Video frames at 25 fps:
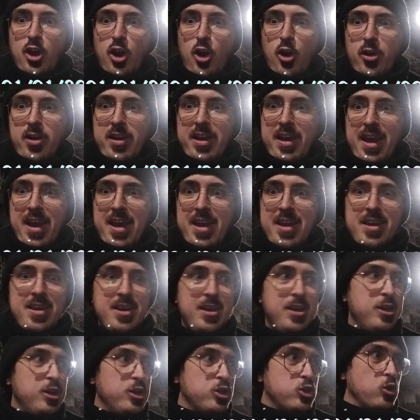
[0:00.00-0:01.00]
Ok,
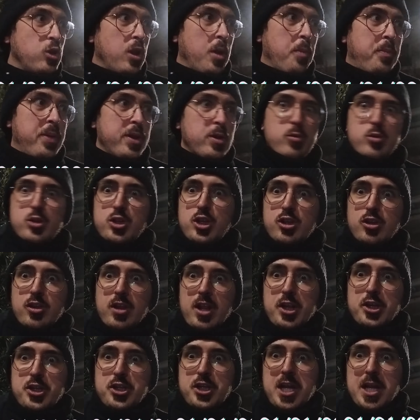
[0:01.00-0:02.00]
sono appena uscito
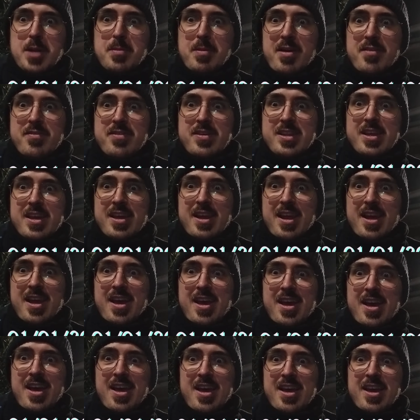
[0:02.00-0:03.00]
dal cinema a
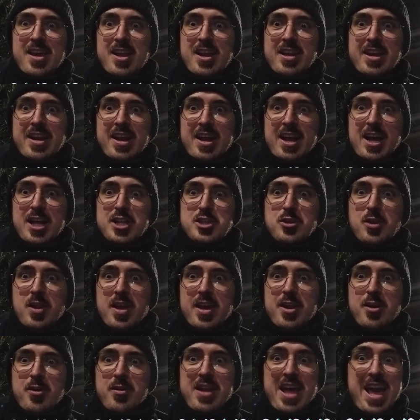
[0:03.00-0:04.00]
vedere il ragazzo e
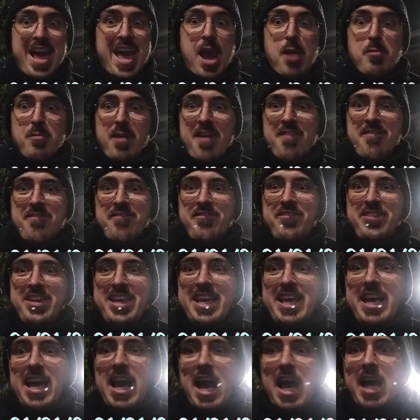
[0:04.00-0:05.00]
l'airone. È una
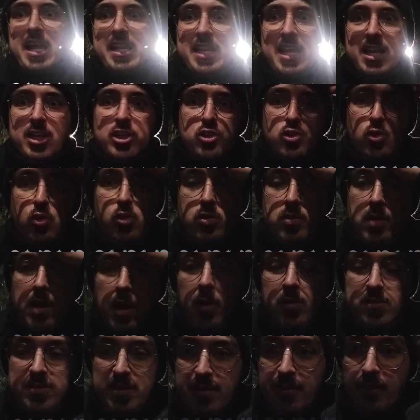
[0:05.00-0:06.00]
figata assoluta, una
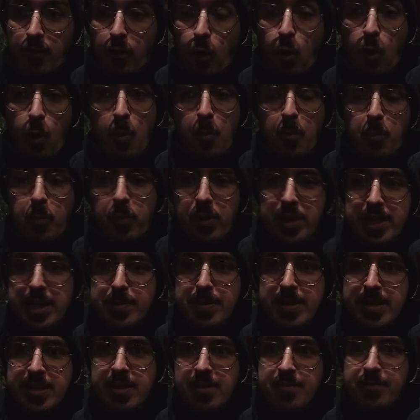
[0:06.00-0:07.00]
cosa
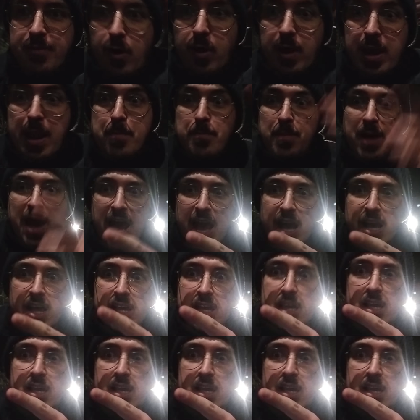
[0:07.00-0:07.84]
completamente folle, ma